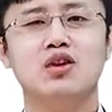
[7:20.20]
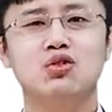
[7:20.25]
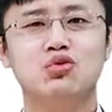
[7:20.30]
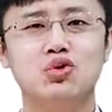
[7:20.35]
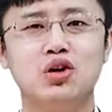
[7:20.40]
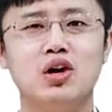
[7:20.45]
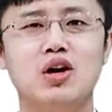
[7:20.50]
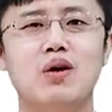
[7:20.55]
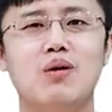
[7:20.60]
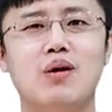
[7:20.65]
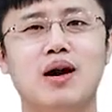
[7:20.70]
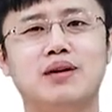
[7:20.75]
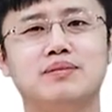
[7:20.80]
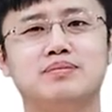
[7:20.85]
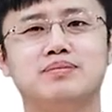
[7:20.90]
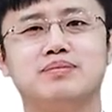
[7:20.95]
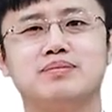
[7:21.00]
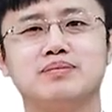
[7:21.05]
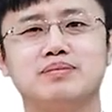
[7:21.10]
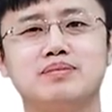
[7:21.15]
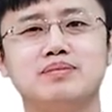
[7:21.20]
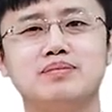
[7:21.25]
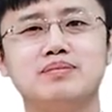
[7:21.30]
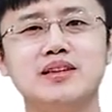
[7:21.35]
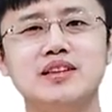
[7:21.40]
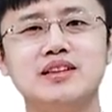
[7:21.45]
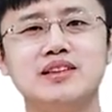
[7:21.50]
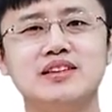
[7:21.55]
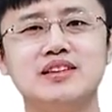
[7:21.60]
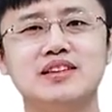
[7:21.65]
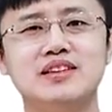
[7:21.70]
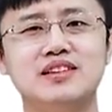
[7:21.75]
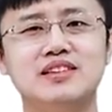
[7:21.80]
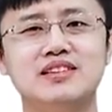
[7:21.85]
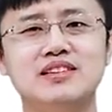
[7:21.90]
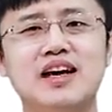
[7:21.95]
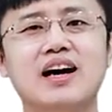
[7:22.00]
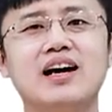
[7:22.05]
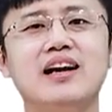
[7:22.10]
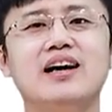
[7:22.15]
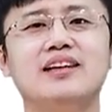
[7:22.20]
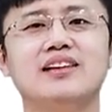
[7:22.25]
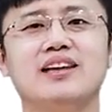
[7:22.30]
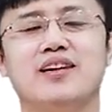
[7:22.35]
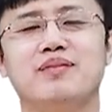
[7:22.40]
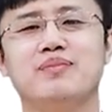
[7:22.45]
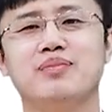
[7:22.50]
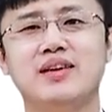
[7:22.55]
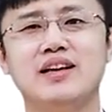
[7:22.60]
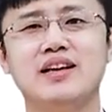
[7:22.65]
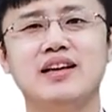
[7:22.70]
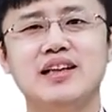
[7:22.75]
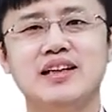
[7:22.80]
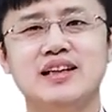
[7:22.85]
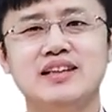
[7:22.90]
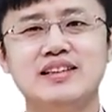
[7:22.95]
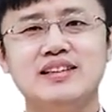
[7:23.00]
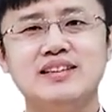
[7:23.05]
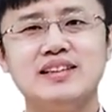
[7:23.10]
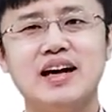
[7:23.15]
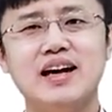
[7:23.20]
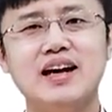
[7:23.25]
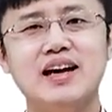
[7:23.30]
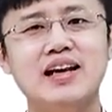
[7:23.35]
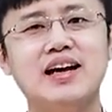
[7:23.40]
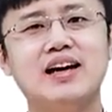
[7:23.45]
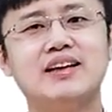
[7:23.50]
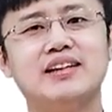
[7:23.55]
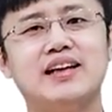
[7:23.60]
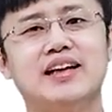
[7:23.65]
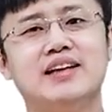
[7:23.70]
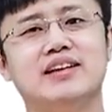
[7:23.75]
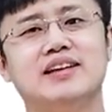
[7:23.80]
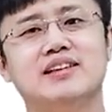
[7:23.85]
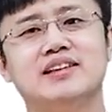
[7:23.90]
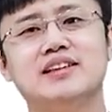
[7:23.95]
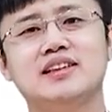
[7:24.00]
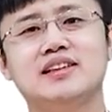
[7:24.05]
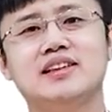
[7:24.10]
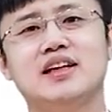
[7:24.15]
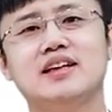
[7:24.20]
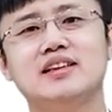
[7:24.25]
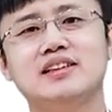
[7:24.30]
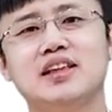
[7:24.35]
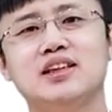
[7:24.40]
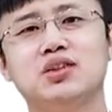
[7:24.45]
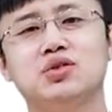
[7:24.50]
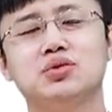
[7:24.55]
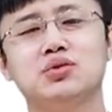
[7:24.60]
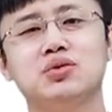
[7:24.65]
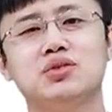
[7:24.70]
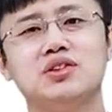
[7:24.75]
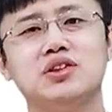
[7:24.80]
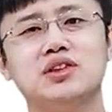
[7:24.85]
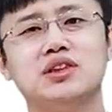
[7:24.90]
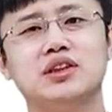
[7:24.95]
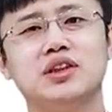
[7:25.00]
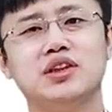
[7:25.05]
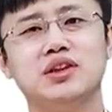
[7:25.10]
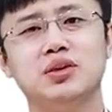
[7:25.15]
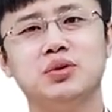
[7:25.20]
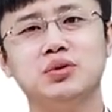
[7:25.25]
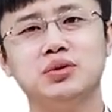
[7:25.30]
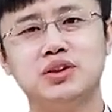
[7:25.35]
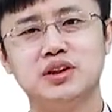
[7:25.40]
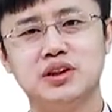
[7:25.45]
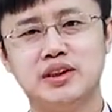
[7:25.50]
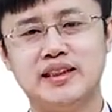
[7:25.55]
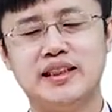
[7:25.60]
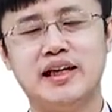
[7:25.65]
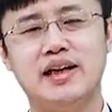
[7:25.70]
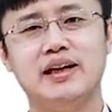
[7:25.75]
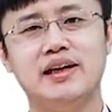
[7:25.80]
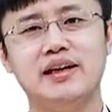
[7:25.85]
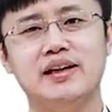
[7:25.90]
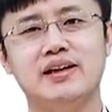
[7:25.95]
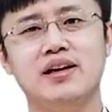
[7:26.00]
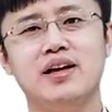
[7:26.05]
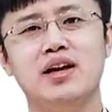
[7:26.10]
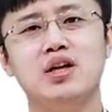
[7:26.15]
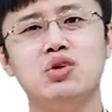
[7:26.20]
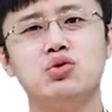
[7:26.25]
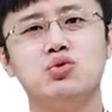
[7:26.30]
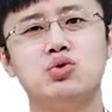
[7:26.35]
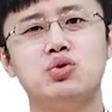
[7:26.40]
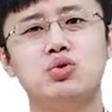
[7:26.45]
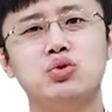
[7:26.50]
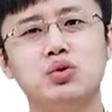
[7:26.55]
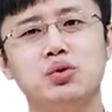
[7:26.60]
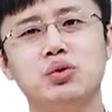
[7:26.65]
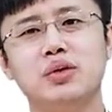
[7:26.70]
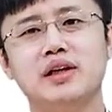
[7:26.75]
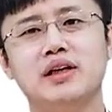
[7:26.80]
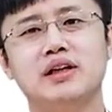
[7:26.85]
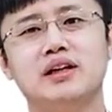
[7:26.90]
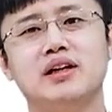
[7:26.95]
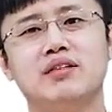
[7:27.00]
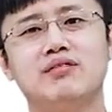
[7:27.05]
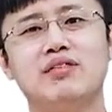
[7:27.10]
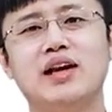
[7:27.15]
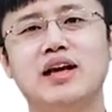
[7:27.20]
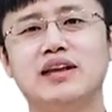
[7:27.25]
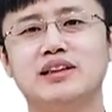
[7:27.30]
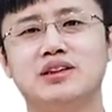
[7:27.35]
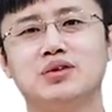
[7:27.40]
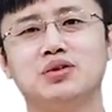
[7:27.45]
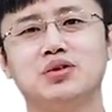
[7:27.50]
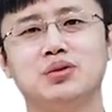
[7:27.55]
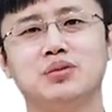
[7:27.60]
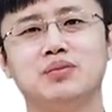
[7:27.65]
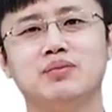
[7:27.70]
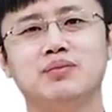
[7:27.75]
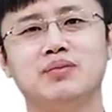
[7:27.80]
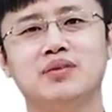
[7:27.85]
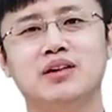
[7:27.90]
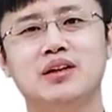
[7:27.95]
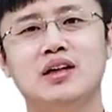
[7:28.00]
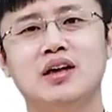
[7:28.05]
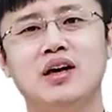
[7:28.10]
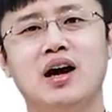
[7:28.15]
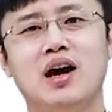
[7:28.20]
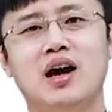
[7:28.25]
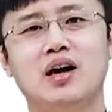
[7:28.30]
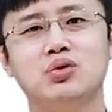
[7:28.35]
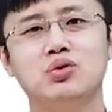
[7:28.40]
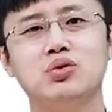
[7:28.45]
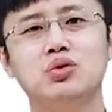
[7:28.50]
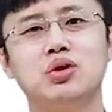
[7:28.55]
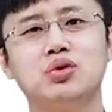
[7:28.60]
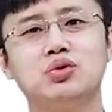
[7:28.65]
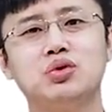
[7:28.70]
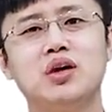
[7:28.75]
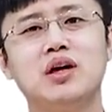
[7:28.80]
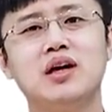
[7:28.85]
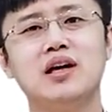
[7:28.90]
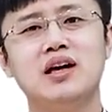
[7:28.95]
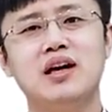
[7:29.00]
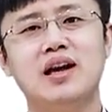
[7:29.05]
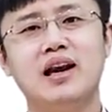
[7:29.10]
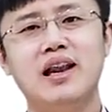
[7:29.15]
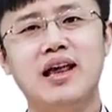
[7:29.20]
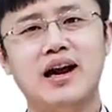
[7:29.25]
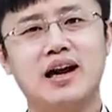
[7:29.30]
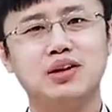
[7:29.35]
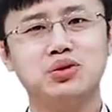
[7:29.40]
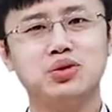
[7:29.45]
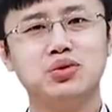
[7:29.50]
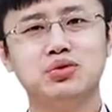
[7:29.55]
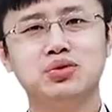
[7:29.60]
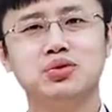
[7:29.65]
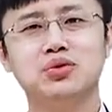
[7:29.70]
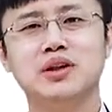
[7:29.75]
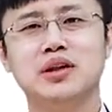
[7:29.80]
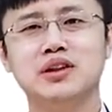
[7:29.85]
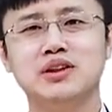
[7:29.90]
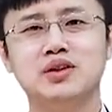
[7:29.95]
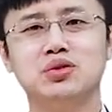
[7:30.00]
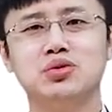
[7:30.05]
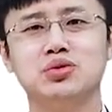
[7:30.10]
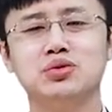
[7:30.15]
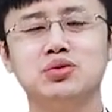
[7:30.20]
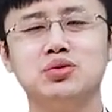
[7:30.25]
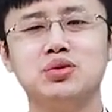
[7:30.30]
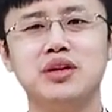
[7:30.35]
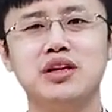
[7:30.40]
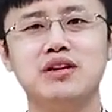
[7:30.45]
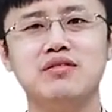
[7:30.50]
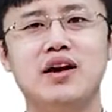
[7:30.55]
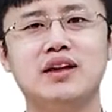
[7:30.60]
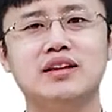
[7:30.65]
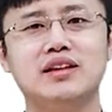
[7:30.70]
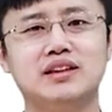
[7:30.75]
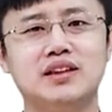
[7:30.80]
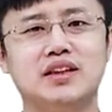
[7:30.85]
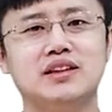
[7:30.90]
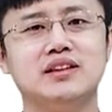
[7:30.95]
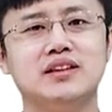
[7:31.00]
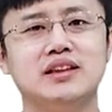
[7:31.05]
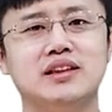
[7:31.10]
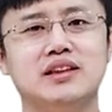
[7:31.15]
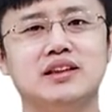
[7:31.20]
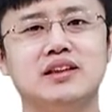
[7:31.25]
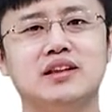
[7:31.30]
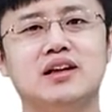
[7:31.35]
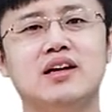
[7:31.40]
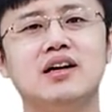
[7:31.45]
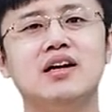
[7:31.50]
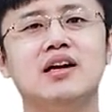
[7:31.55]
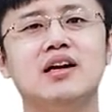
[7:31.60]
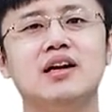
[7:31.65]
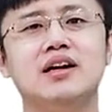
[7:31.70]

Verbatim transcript: 最后啊，是三个亮点。三个亮点呢，是呈现出自己的优势、潜力、驱动力和未来行动。啊，如果说两个突出呢，是突出以往的成绩和